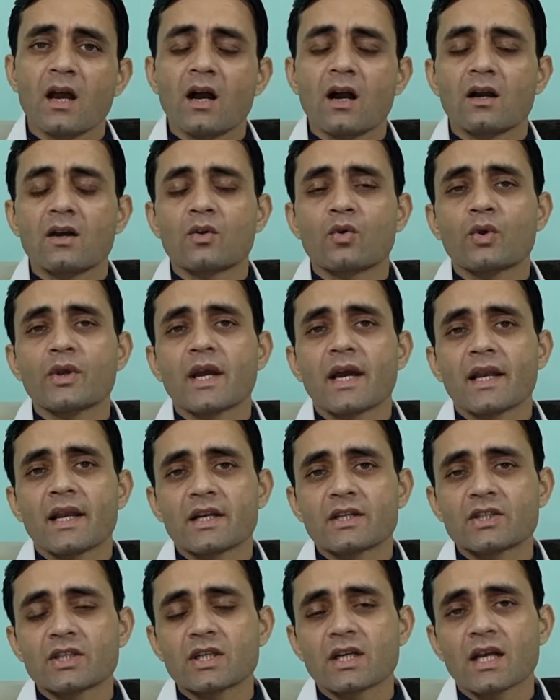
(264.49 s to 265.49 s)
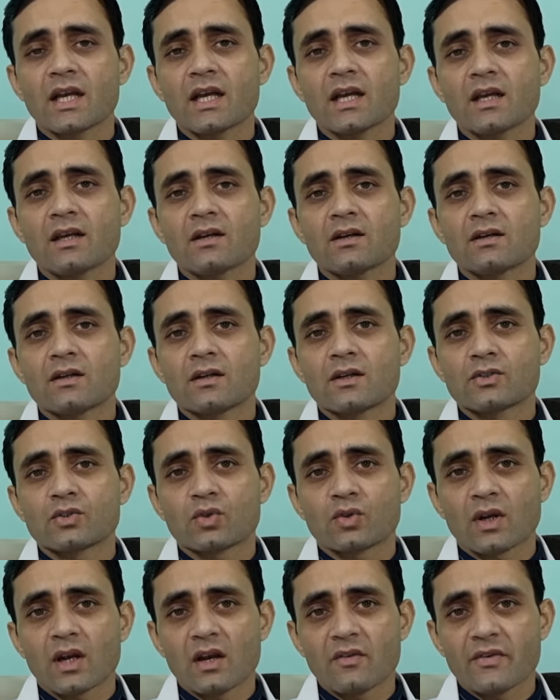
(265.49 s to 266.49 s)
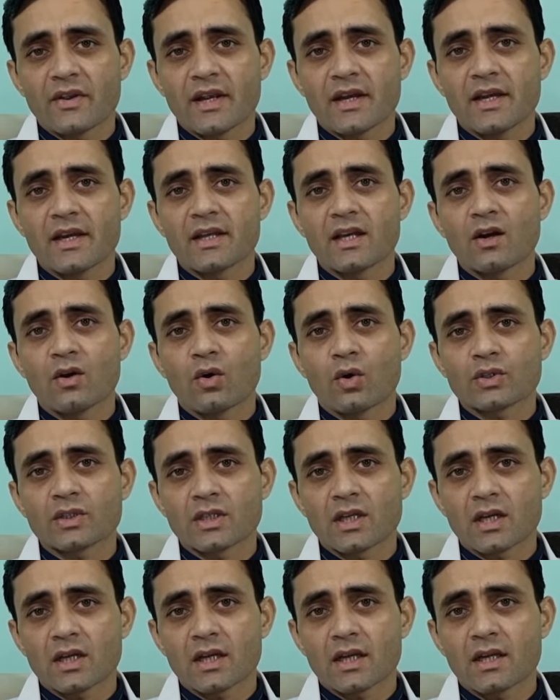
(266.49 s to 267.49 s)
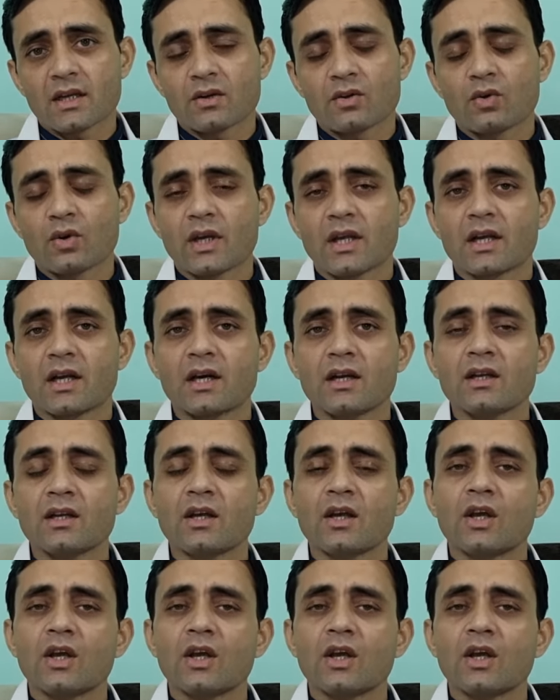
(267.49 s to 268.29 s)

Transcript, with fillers: अगर कोई एलर्जिक है सुक्राल फेट या ऑक्सीडाकेन को लेकर